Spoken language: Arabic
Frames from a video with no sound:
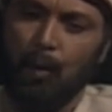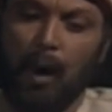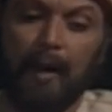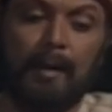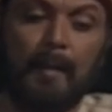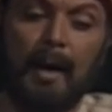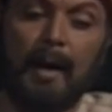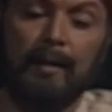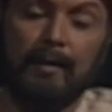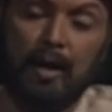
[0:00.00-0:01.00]
وعندما
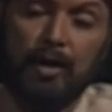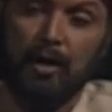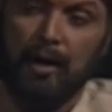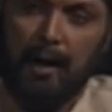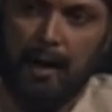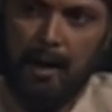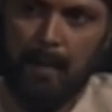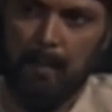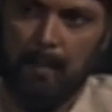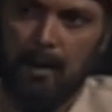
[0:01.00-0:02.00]
ينتشر
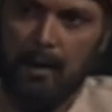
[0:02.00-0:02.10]
العلم